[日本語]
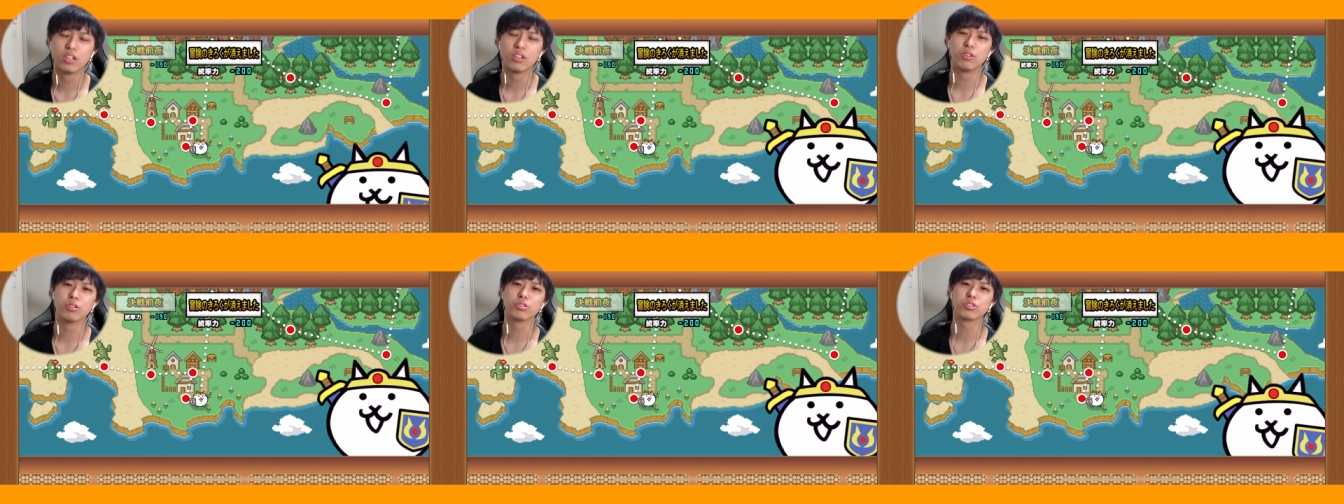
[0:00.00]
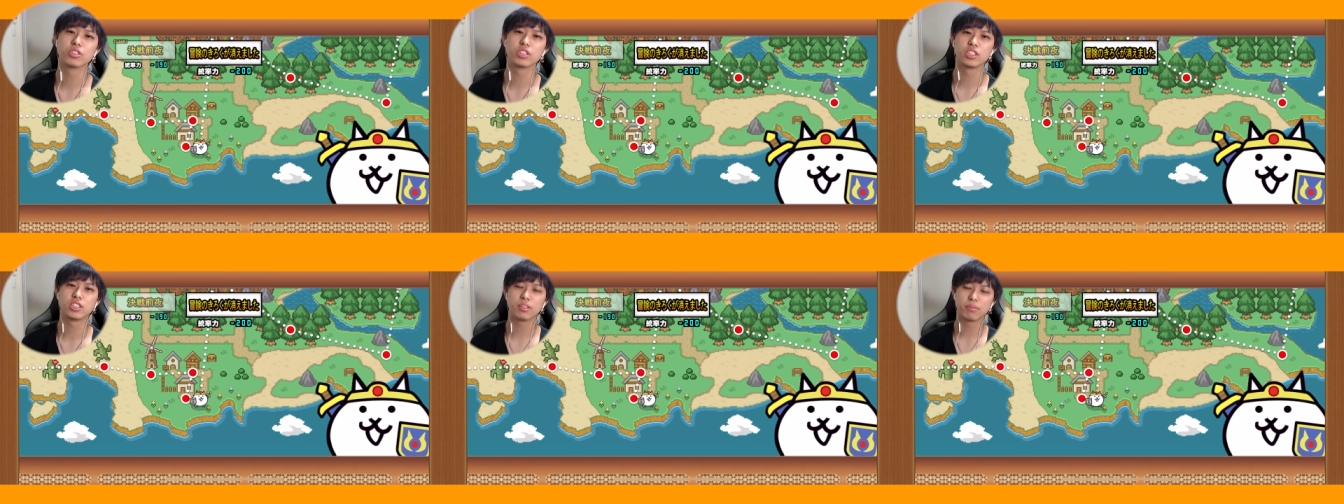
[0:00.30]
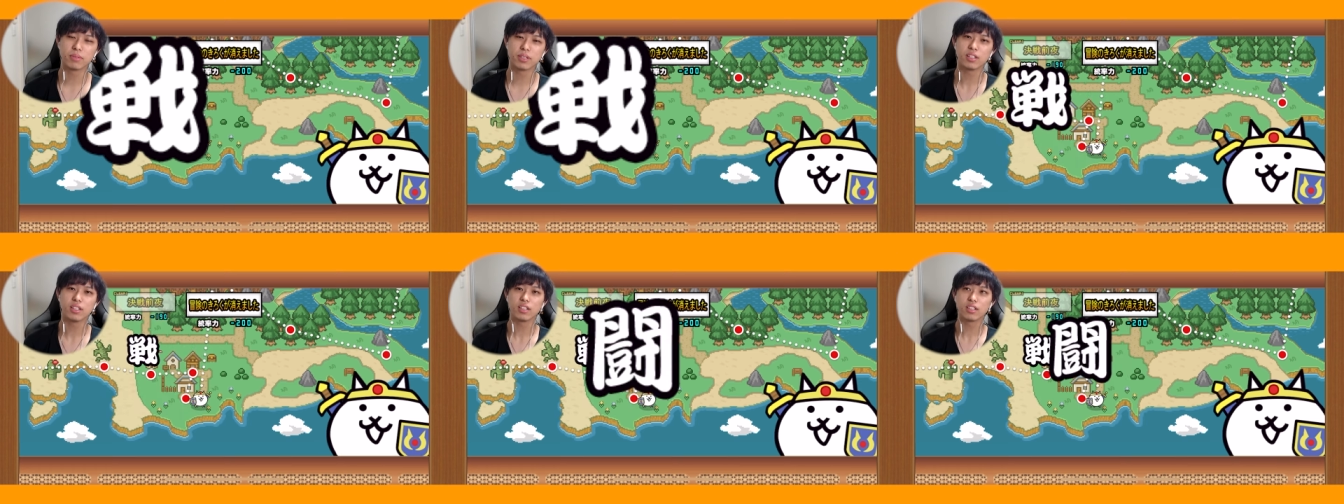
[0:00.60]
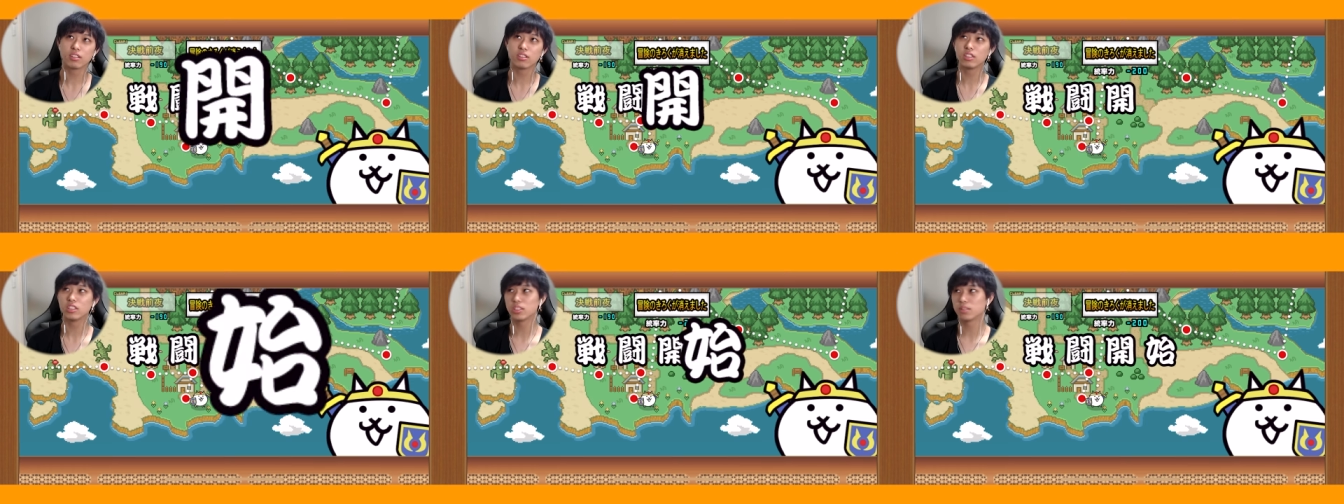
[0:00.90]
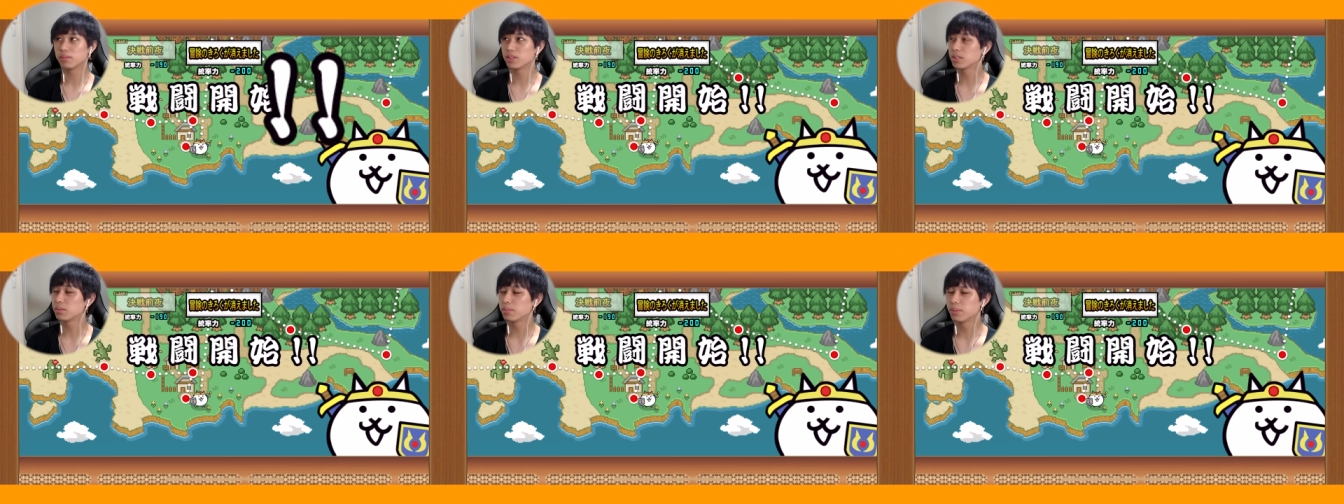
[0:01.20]
お年玉
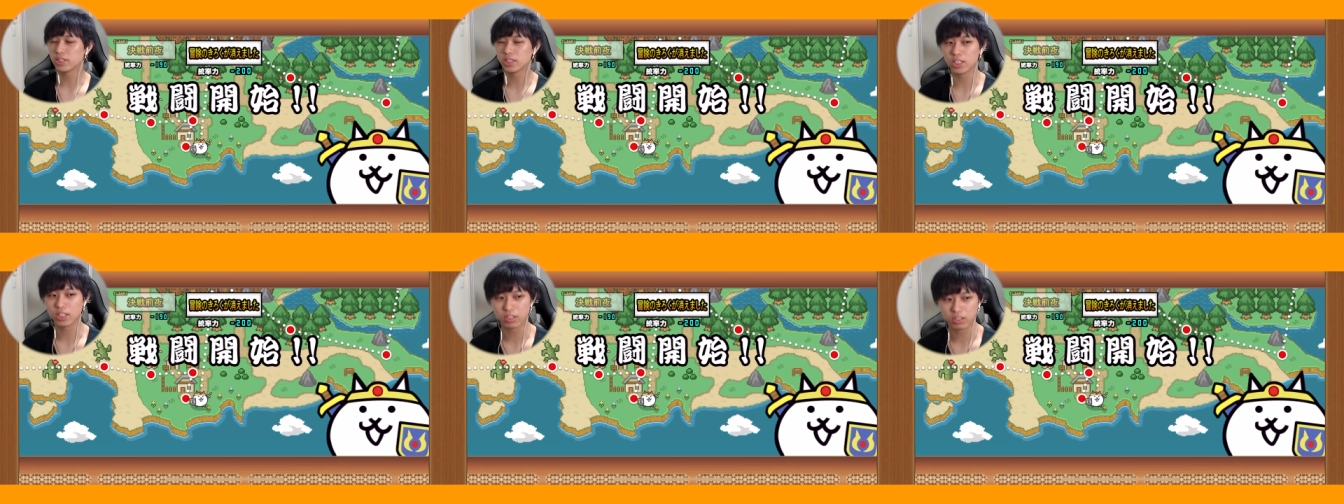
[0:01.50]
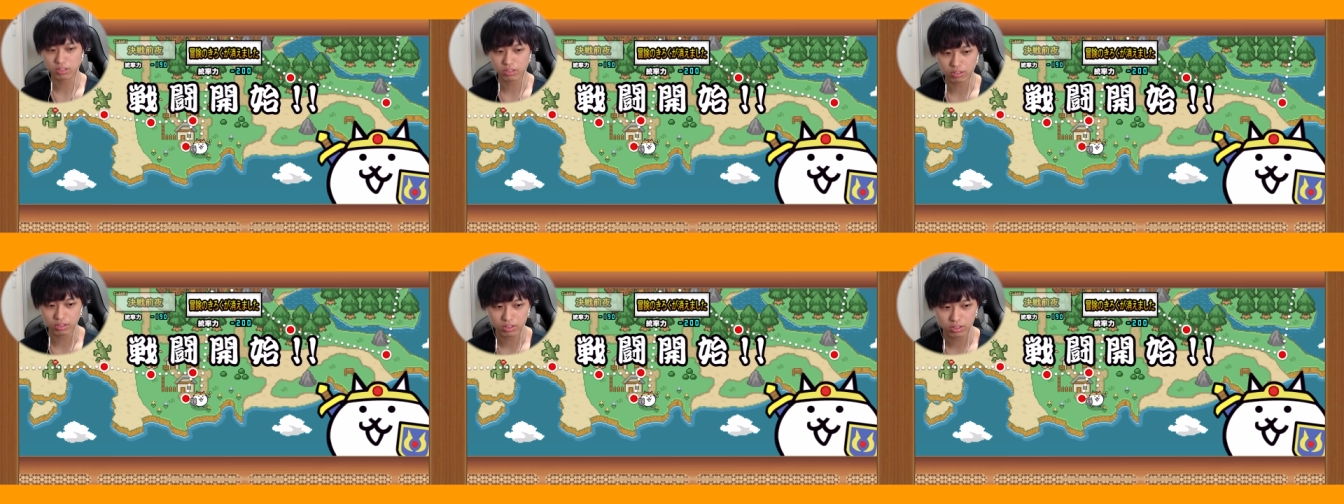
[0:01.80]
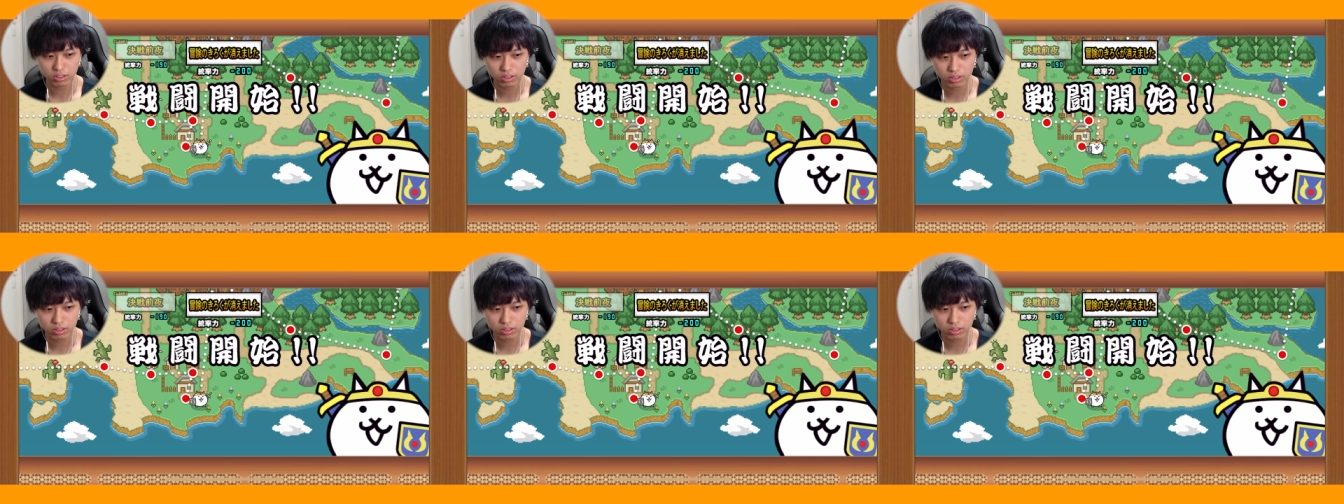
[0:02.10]
クリスマスプレゼント